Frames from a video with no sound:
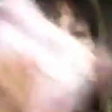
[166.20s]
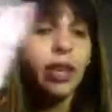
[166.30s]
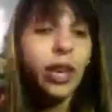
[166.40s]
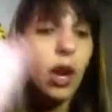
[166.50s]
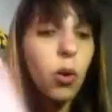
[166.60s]

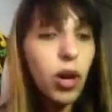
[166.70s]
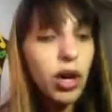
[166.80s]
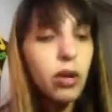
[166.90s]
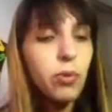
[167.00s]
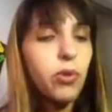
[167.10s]
e eu
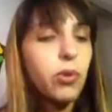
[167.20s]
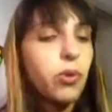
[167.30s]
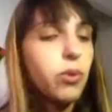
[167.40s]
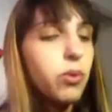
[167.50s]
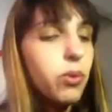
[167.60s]
amo
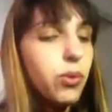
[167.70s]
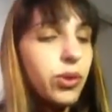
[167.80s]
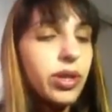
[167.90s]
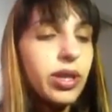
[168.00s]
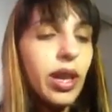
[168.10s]

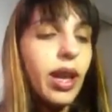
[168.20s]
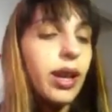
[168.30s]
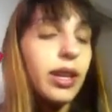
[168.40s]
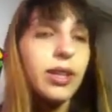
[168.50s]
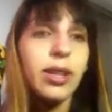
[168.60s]
os
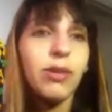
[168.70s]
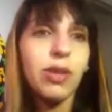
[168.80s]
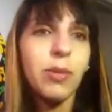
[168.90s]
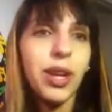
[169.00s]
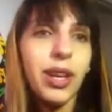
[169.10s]
lencinhos
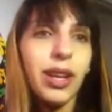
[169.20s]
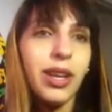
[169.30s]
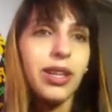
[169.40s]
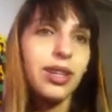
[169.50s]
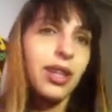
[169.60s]

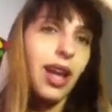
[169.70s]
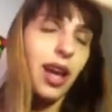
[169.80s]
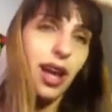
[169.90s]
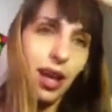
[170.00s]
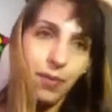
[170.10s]
demaquilantes
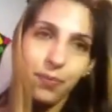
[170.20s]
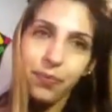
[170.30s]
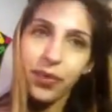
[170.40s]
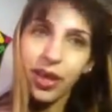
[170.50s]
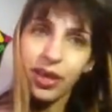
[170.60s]
da,
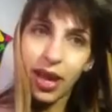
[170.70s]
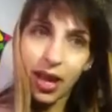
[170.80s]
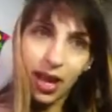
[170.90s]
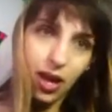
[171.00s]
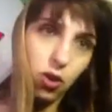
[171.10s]

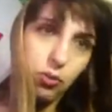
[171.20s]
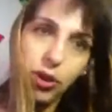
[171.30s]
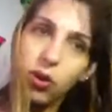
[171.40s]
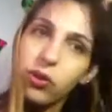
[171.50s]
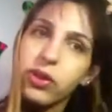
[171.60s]
da Ruby
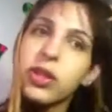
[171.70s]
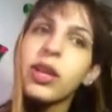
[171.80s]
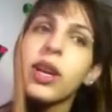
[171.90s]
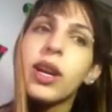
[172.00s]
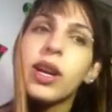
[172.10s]
Rose.
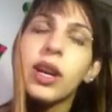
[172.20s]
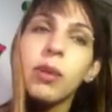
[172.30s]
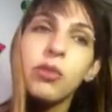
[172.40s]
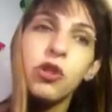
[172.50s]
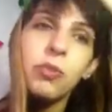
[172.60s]

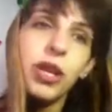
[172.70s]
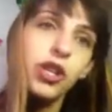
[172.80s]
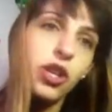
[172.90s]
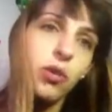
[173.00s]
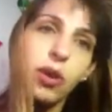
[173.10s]
Amo de
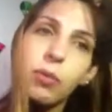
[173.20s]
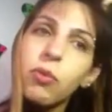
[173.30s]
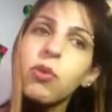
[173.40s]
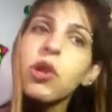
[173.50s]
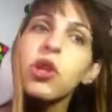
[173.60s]
paixão, é
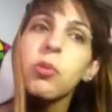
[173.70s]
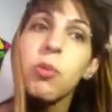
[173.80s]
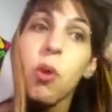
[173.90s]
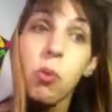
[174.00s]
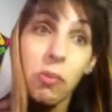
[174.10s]
muito
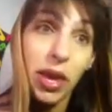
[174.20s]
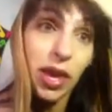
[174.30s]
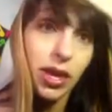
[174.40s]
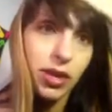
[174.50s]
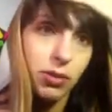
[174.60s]
bom
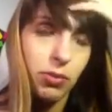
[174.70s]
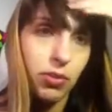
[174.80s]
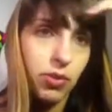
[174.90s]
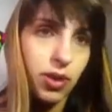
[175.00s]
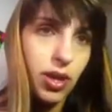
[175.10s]

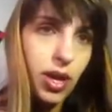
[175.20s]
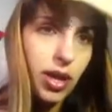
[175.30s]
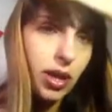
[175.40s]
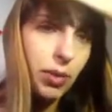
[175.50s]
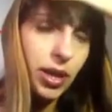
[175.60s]
mesmo.
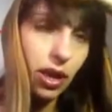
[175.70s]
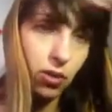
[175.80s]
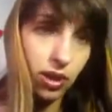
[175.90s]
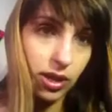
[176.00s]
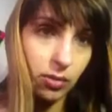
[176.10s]
Também tem
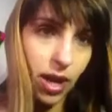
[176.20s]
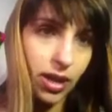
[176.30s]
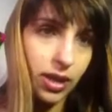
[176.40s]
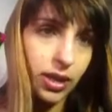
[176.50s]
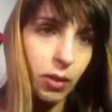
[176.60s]
outras
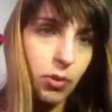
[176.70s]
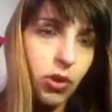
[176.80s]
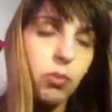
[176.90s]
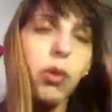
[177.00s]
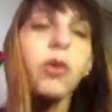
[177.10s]
marcas que é
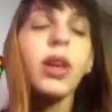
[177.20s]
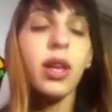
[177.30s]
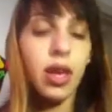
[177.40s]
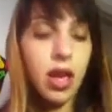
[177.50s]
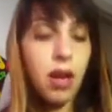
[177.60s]
muito boa,
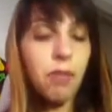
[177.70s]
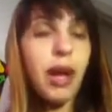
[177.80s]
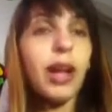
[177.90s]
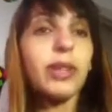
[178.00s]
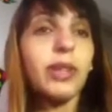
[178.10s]

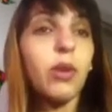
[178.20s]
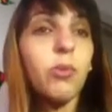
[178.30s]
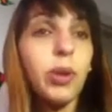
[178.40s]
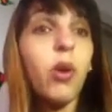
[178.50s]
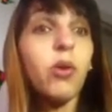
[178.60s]
mas a
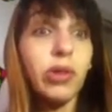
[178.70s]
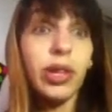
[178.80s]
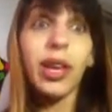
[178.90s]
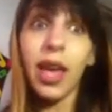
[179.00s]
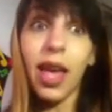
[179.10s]
Ruby
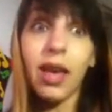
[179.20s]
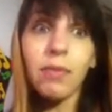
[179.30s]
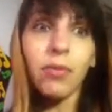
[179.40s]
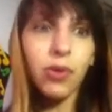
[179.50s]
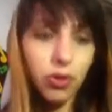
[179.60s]
Rose é
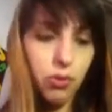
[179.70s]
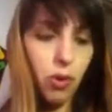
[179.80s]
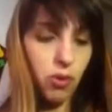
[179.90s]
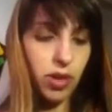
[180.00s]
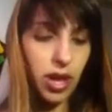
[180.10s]
muito bom.
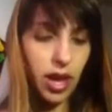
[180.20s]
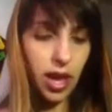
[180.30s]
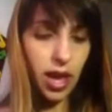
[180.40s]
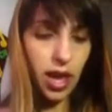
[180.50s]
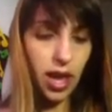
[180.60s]

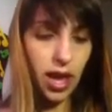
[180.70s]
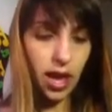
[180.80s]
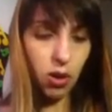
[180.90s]
É,